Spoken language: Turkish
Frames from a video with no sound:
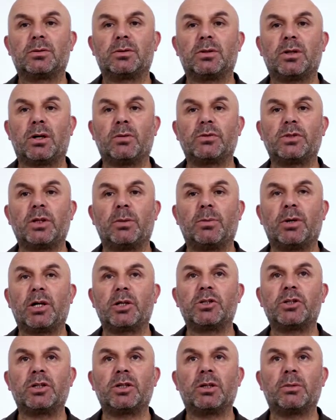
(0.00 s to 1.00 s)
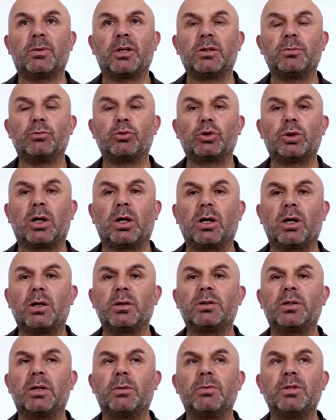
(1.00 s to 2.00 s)
Ravza bahçe demek,
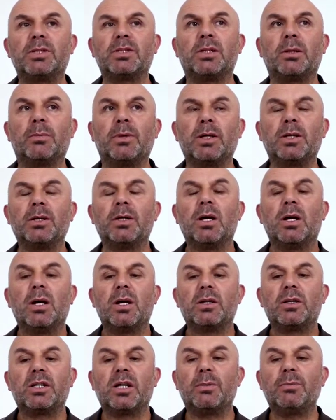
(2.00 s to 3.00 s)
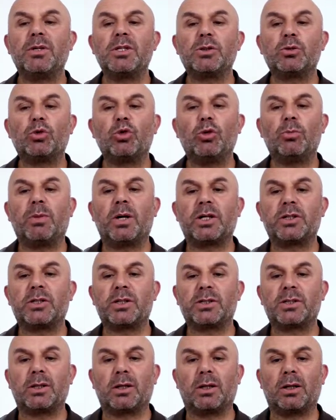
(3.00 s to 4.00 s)
mutahhar temiz demek. Temiz gül
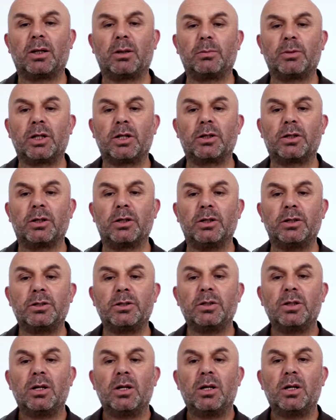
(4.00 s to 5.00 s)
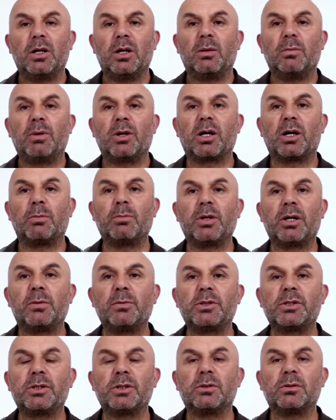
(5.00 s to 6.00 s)
bahçesi anlamına gelir.
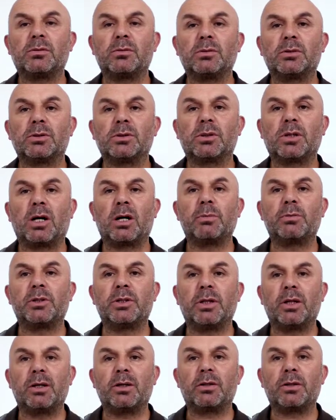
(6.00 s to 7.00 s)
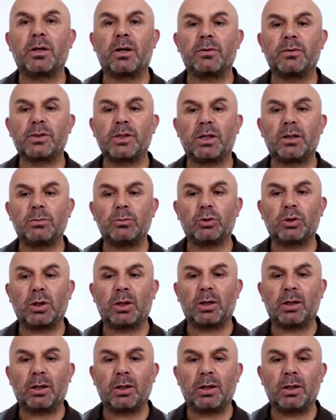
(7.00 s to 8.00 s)
Peygamberimizin e, kabrine Ravza-i
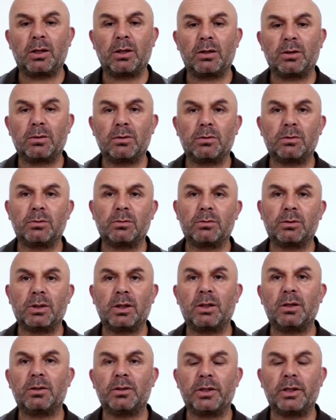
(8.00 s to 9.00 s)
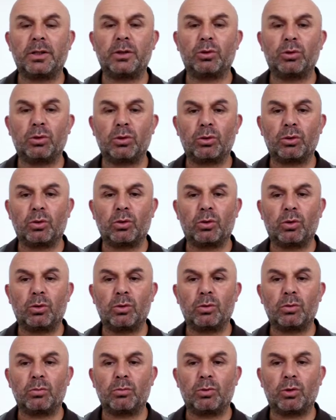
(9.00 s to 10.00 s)
Mutahhara da deniyor
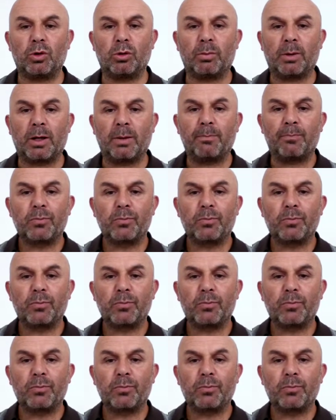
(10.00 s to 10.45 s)
o bölüme.